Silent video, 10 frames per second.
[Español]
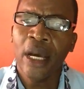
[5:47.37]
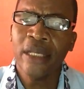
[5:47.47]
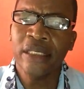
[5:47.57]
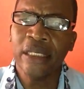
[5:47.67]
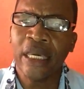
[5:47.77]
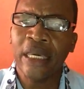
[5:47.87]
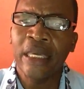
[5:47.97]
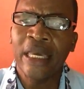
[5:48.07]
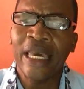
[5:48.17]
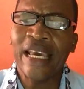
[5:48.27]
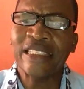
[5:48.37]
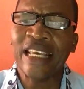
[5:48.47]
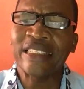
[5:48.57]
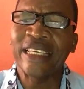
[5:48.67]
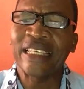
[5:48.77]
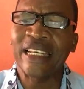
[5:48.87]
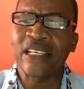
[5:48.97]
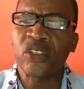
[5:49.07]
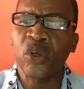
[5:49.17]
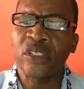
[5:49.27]
Así que estas
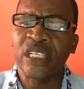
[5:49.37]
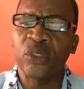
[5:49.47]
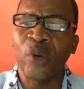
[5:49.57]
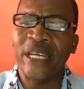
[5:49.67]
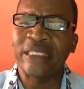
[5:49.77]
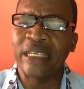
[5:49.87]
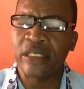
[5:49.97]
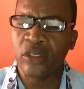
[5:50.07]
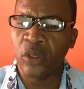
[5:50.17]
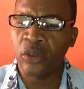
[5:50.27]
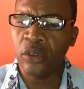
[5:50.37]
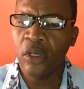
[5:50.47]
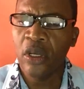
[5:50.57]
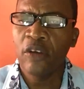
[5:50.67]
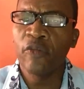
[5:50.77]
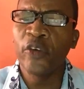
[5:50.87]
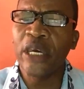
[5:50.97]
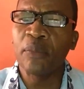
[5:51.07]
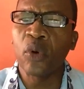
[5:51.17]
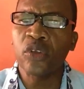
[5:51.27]
declaraciones de Dwight Nelson
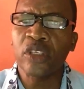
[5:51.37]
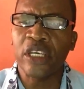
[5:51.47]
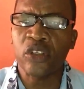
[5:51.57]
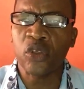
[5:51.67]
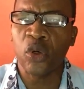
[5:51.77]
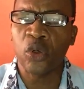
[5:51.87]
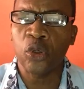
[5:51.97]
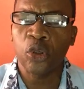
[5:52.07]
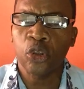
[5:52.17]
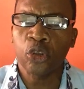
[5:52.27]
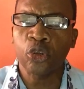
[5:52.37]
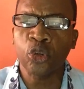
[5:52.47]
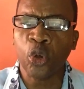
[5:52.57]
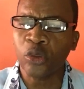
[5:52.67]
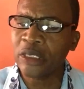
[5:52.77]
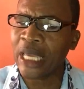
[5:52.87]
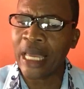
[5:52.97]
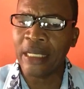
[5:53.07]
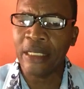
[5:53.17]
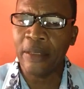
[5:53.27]
vemos que son
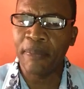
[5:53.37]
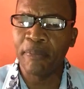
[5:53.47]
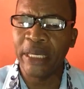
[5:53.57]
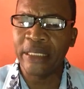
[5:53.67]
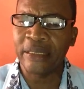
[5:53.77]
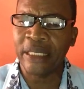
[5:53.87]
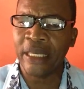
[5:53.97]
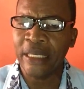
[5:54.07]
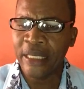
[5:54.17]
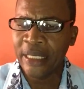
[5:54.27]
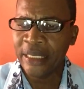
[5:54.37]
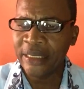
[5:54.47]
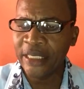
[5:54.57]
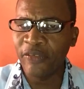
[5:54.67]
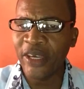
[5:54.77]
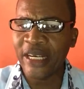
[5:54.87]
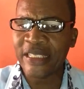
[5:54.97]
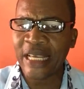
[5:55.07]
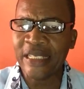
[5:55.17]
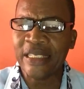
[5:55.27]
totalmente
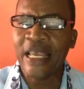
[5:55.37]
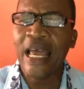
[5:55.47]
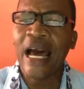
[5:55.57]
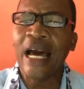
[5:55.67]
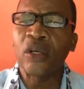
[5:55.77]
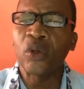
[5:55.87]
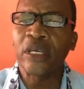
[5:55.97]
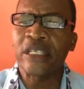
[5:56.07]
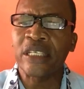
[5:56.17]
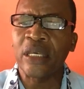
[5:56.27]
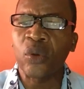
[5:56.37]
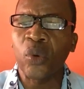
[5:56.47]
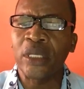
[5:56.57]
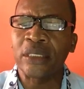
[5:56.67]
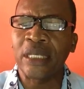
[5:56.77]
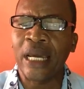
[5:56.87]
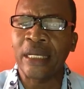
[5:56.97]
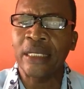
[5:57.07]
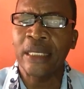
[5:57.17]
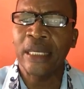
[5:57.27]
diversas a lo que se
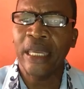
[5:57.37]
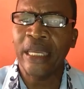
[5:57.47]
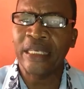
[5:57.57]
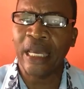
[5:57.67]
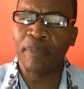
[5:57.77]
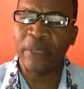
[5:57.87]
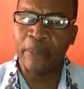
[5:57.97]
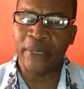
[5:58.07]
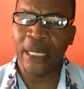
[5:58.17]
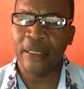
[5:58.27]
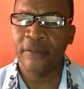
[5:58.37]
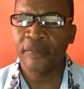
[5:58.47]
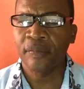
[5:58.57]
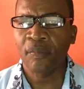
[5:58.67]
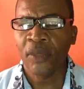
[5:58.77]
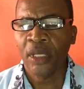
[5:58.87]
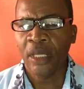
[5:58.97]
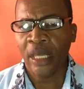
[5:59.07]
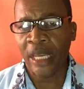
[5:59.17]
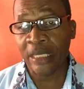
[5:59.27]
encuentran en la Biblia.
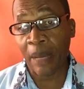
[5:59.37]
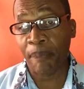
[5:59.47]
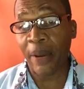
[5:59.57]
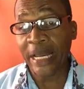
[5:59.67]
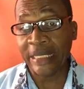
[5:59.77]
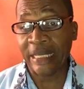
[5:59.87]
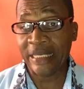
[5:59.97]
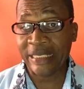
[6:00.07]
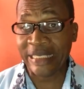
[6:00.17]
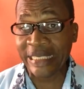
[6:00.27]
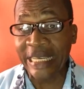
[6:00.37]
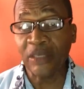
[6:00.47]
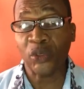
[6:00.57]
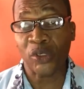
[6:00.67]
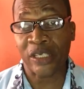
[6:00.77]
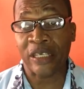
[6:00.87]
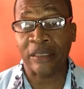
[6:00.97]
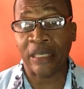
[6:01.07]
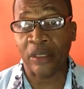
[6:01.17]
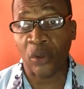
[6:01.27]
En la página
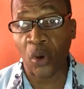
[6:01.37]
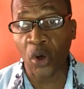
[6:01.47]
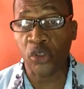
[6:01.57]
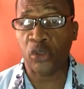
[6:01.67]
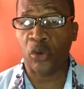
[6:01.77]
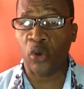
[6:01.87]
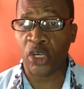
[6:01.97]
168,